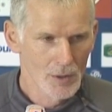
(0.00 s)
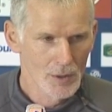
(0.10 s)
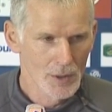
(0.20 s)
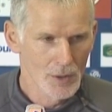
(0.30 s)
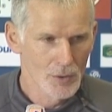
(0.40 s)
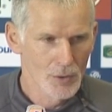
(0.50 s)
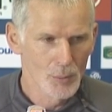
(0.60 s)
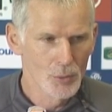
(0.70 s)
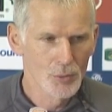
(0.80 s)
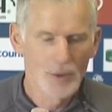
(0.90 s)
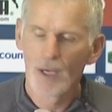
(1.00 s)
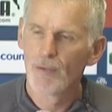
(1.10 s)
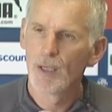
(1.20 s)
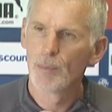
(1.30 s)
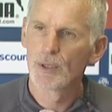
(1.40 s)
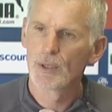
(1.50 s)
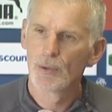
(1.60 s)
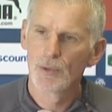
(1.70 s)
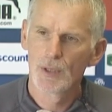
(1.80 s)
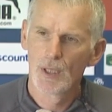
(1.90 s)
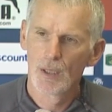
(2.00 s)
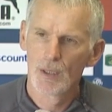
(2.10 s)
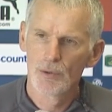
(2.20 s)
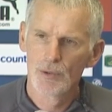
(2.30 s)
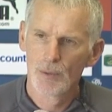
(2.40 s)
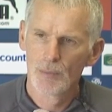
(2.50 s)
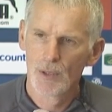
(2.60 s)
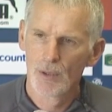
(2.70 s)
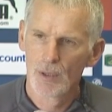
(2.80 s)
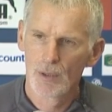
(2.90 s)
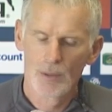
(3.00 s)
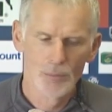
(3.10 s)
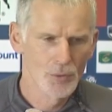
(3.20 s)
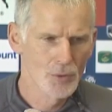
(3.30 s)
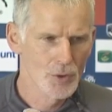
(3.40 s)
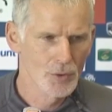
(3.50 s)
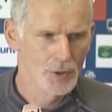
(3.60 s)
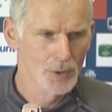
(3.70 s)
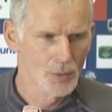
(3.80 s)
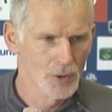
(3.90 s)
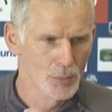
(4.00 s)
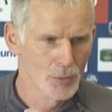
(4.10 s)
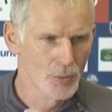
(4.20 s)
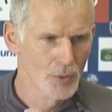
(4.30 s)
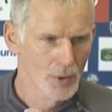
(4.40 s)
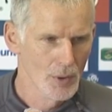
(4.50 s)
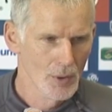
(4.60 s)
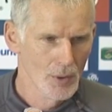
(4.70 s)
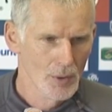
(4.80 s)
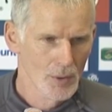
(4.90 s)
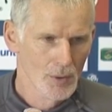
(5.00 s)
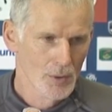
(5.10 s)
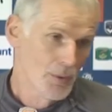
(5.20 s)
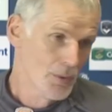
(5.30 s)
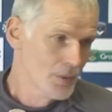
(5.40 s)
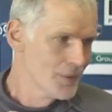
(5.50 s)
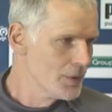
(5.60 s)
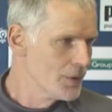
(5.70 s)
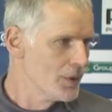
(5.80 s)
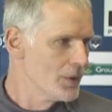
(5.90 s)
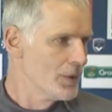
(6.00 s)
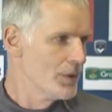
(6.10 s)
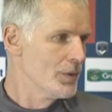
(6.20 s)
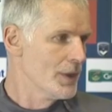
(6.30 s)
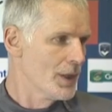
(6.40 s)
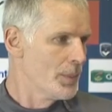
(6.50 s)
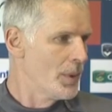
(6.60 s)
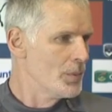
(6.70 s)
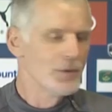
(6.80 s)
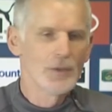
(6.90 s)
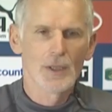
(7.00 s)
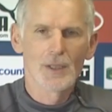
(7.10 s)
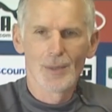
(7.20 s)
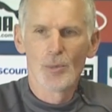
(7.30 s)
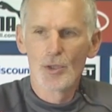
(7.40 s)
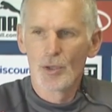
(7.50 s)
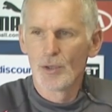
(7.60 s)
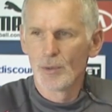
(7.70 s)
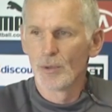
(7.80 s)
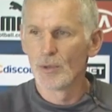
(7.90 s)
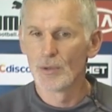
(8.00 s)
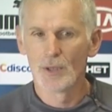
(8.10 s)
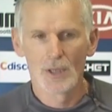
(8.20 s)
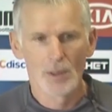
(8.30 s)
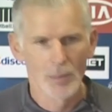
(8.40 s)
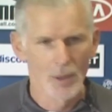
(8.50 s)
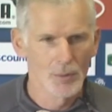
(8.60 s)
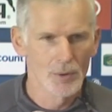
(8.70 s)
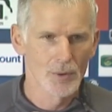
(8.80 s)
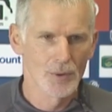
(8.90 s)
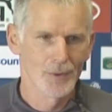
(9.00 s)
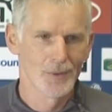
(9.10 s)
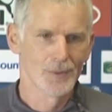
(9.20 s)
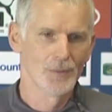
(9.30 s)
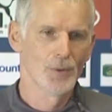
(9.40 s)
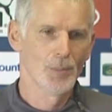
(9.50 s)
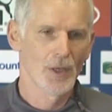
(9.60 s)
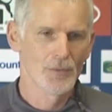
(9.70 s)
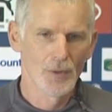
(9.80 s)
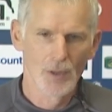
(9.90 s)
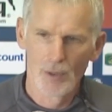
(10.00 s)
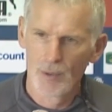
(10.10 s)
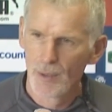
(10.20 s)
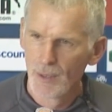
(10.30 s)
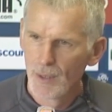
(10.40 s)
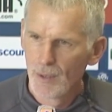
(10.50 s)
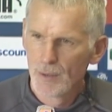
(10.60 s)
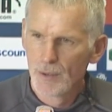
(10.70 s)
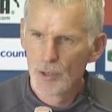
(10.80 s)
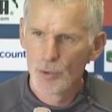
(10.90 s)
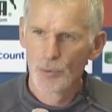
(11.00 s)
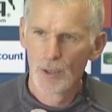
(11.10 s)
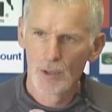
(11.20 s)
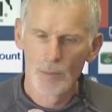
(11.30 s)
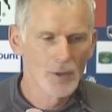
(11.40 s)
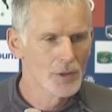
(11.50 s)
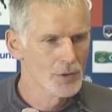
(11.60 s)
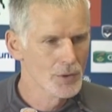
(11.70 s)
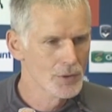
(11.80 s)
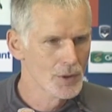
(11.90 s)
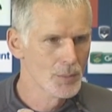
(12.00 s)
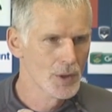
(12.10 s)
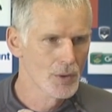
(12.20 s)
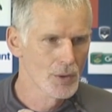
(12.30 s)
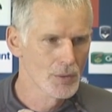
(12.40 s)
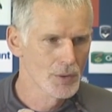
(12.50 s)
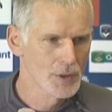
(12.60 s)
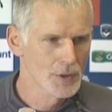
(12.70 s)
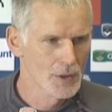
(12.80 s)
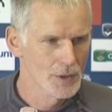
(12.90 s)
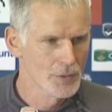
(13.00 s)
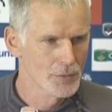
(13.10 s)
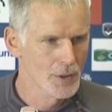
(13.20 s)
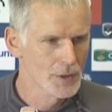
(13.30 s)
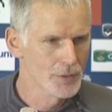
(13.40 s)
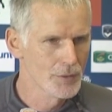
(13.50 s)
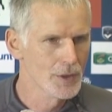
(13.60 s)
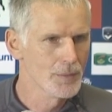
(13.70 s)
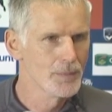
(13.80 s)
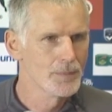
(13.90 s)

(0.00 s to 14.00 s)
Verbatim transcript: il y a, encore beaucoup de travail parce qu'à Auxerre, la deuxième mi-temps, il y a quand même beaucoup de choses qui m'ont déplu. Euh, on est capable de faire très bonnes choses, mais on est aussi capable de parfois euh, déjouer comme on a fait en deuxième mi-temps. Donc c'est ça qu'il faut rectifier.